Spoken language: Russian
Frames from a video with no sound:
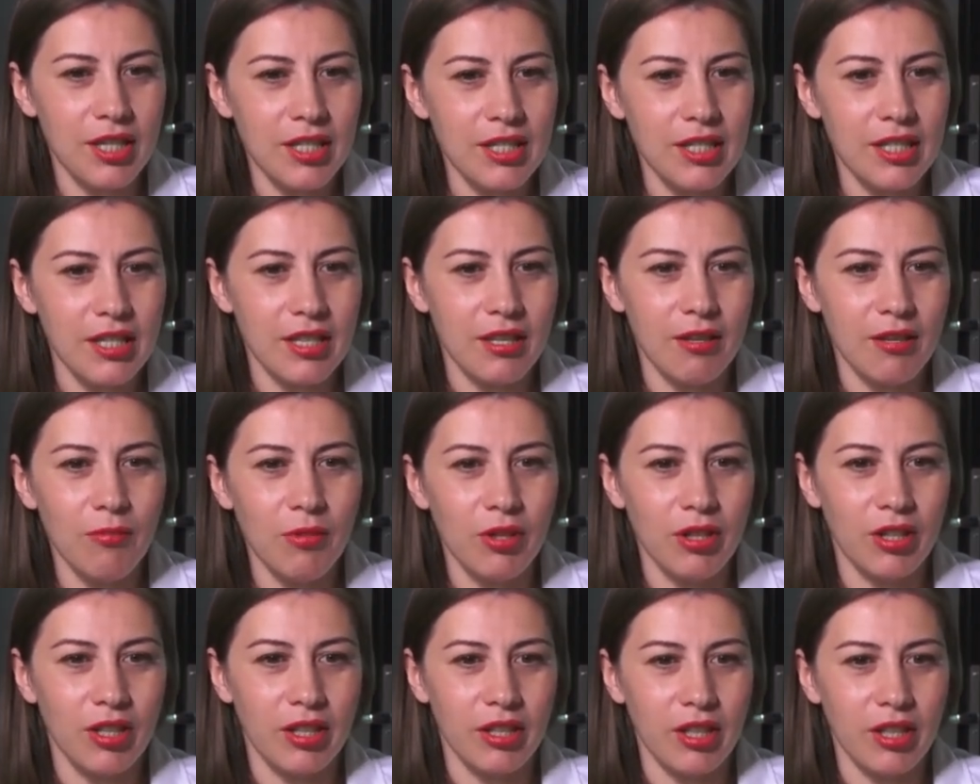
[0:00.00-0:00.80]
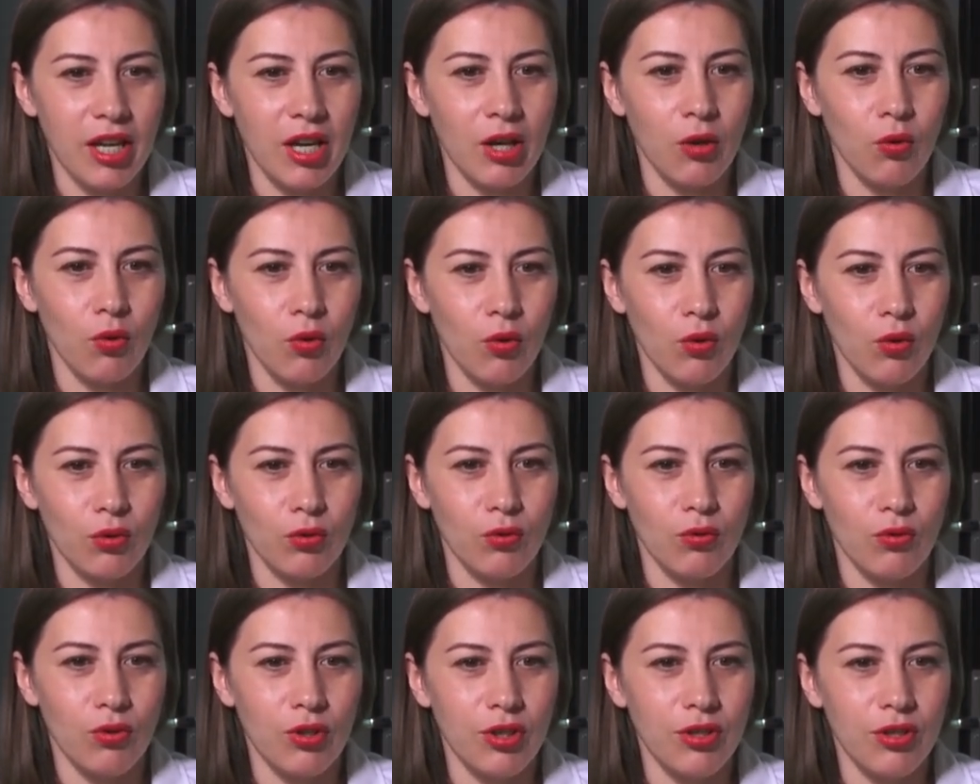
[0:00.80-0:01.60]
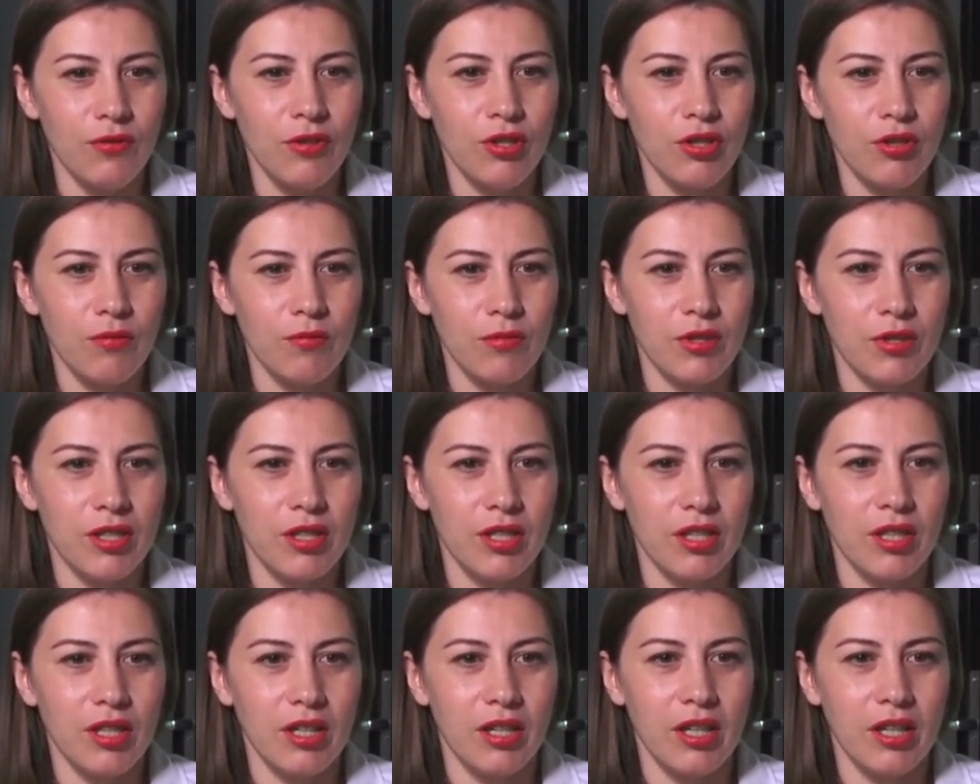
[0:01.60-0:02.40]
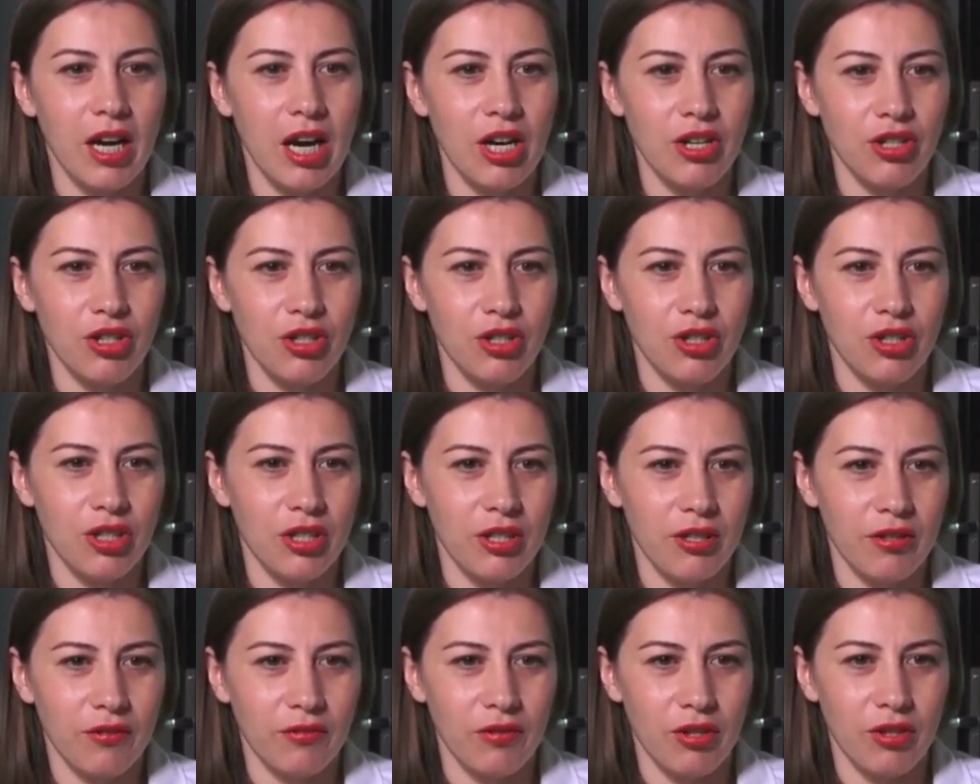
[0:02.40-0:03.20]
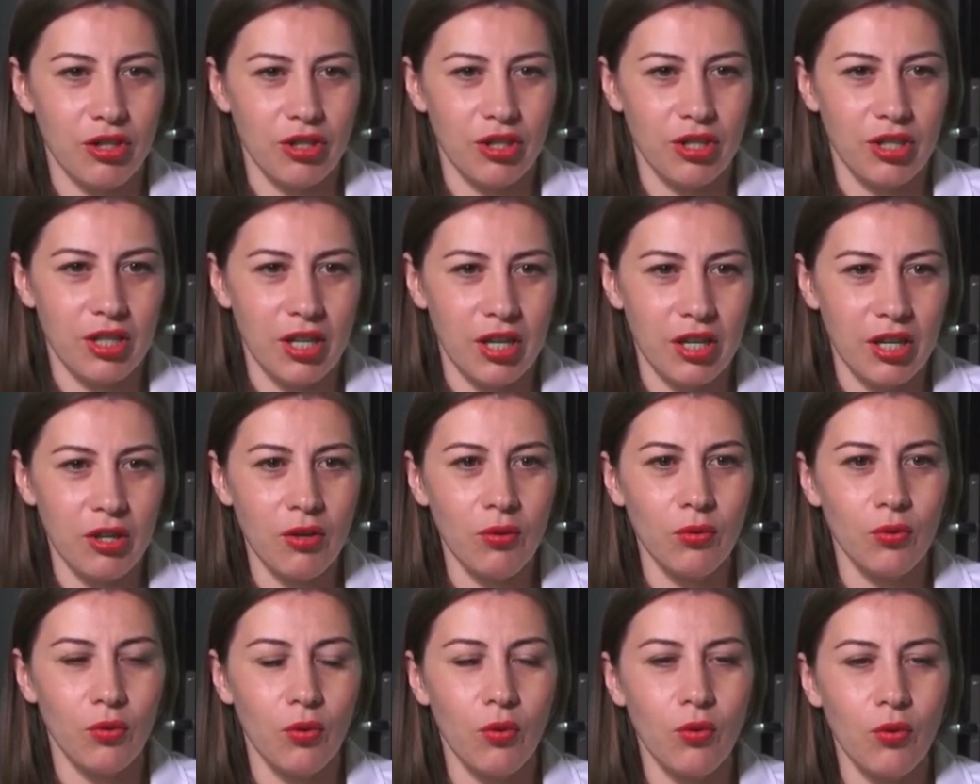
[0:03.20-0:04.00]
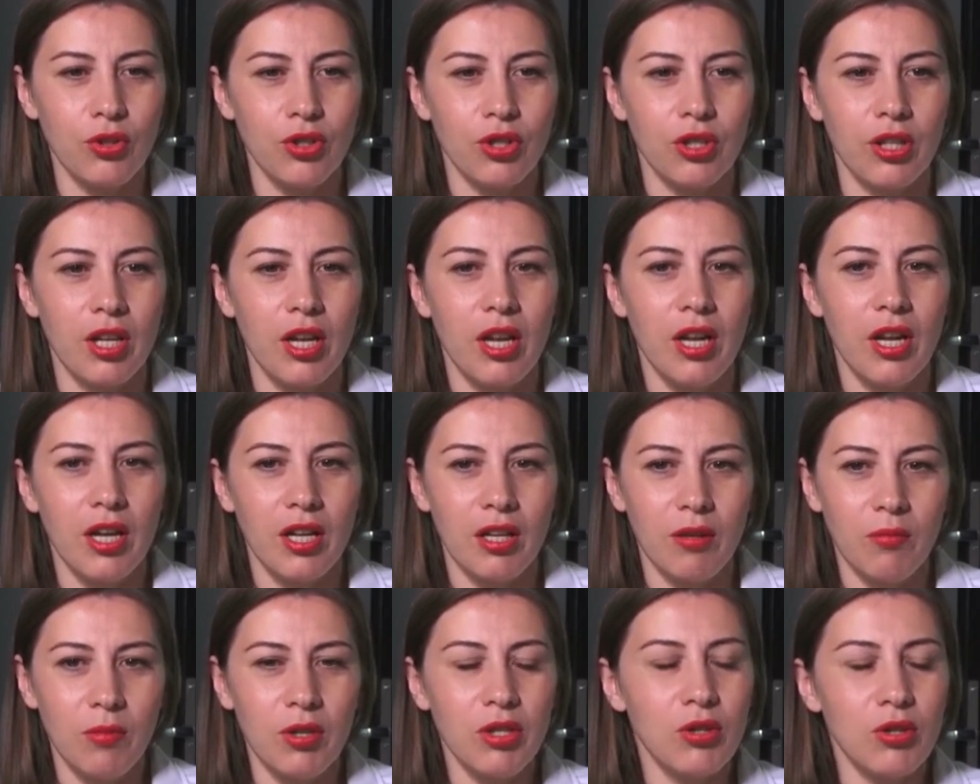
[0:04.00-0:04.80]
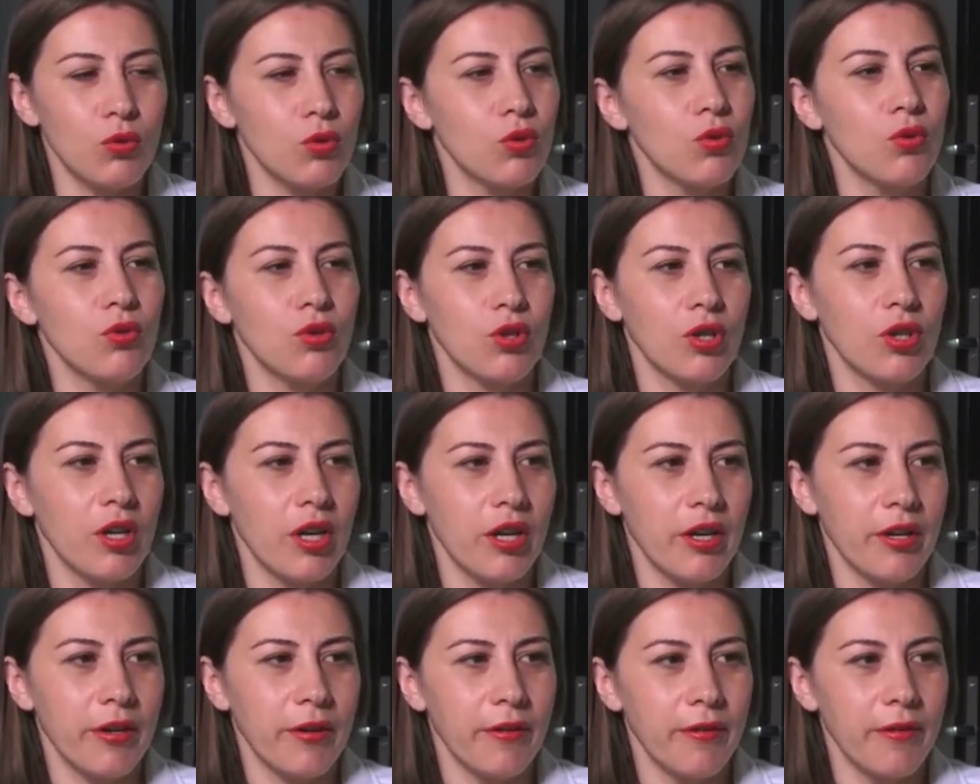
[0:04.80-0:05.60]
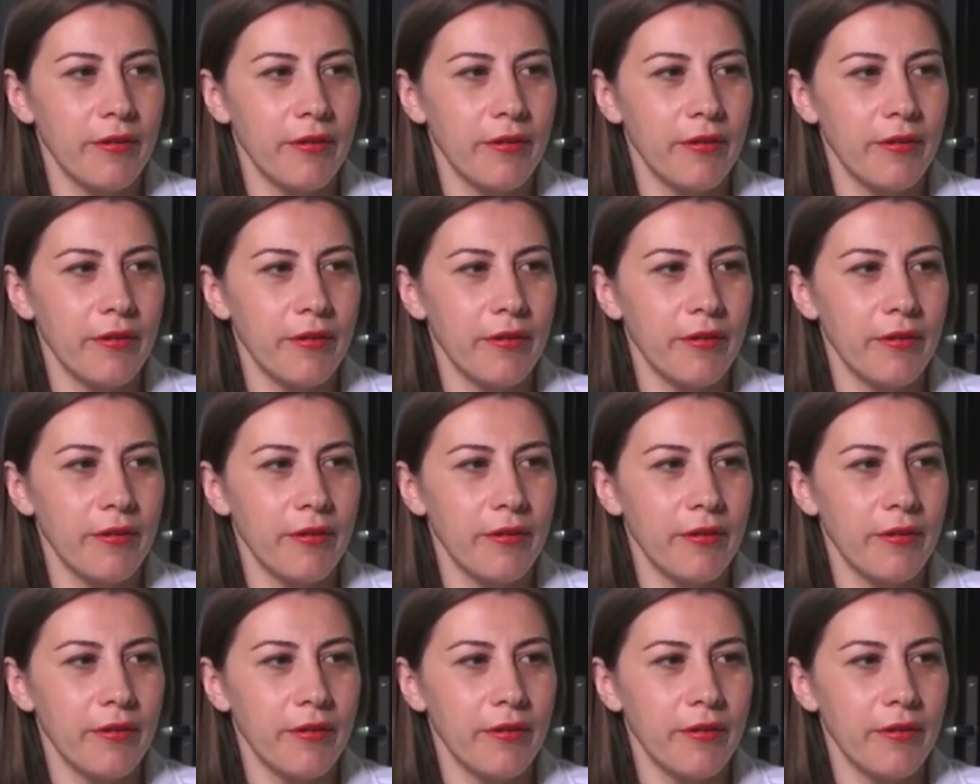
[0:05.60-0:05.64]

есть именно на курортную недвижимость, и каждый человек в нашей стране, он хочет иметь кусочек края.